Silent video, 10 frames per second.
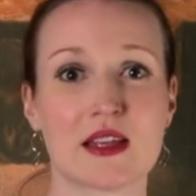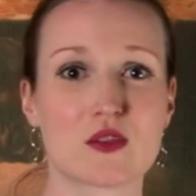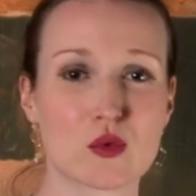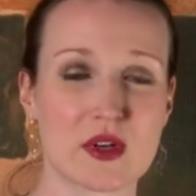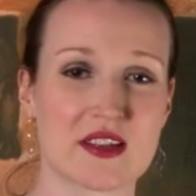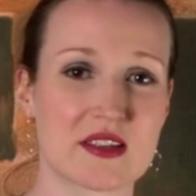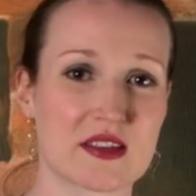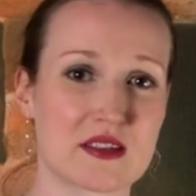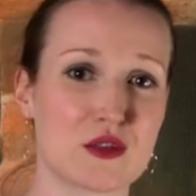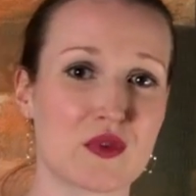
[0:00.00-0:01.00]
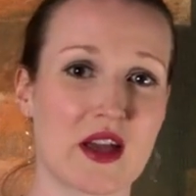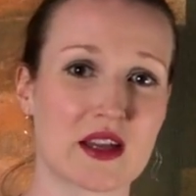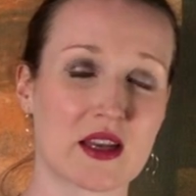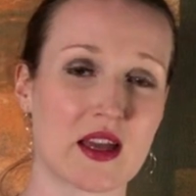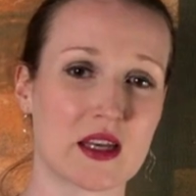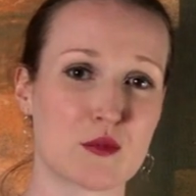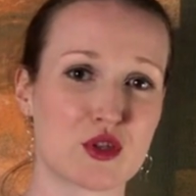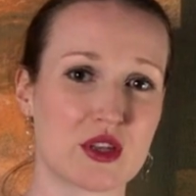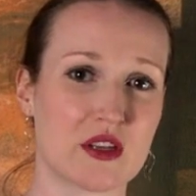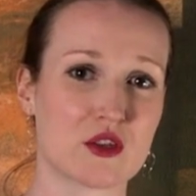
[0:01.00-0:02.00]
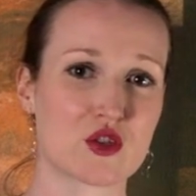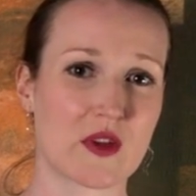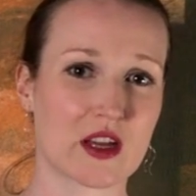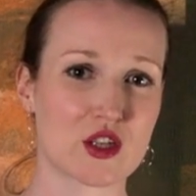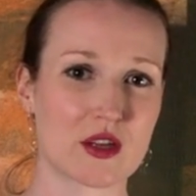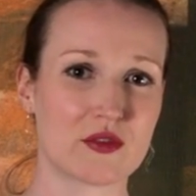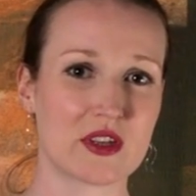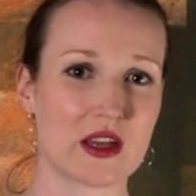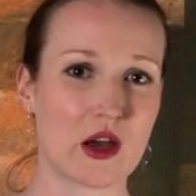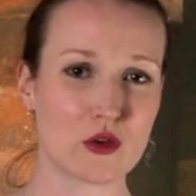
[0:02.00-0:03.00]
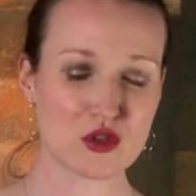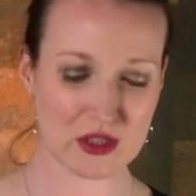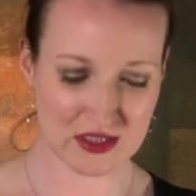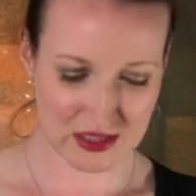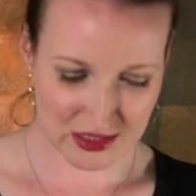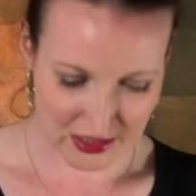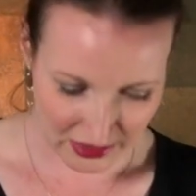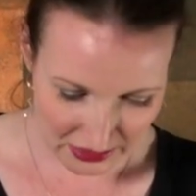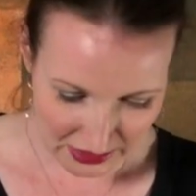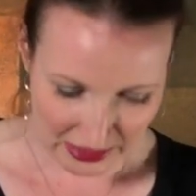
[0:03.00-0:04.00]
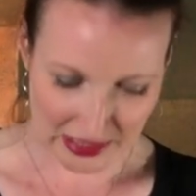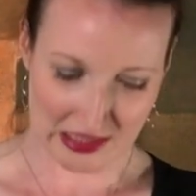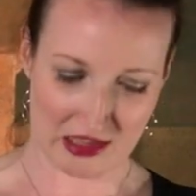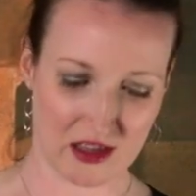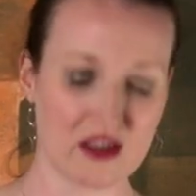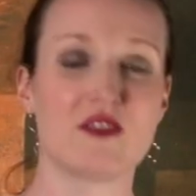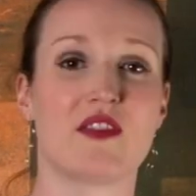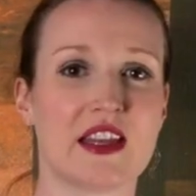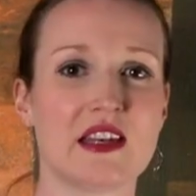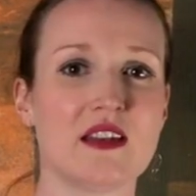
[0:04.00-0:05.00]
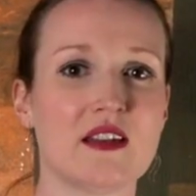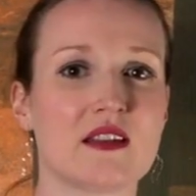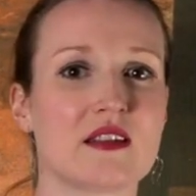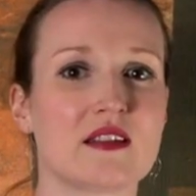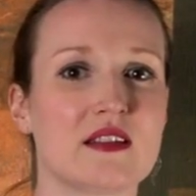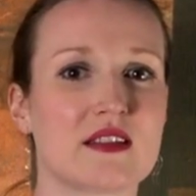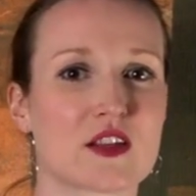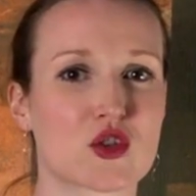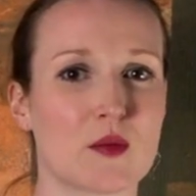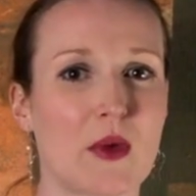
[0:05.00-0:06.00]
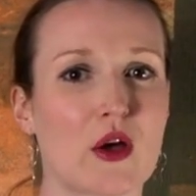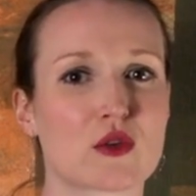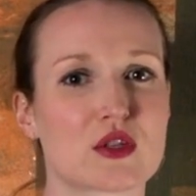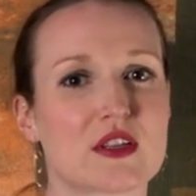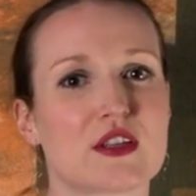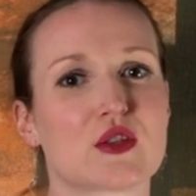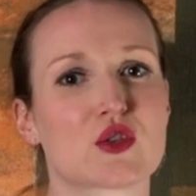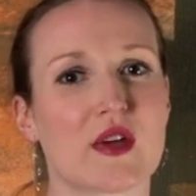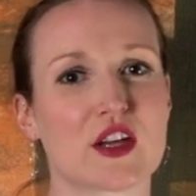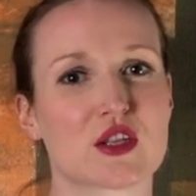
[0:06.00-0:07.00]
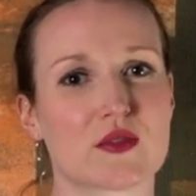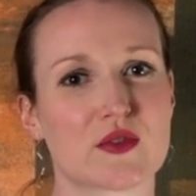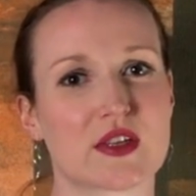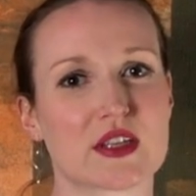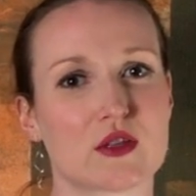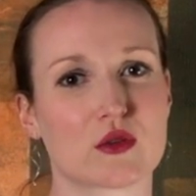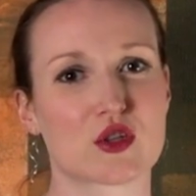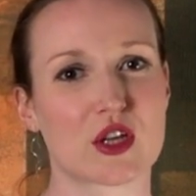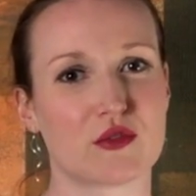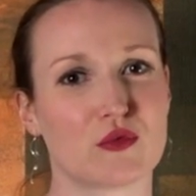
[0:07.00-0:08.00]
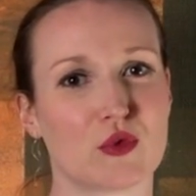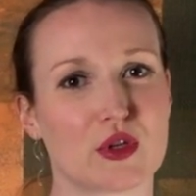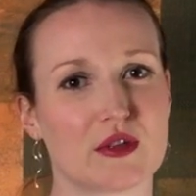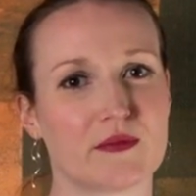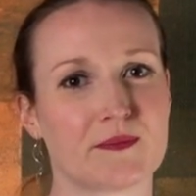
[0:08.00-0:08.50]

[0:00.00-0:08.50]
Zulässig ist die Frage nach einer bestehenden Schwangerschaft ausschließlich dann, wenn dieser Job ausschließlich zur Schwangerschaftsvertretung geschaffen wurde.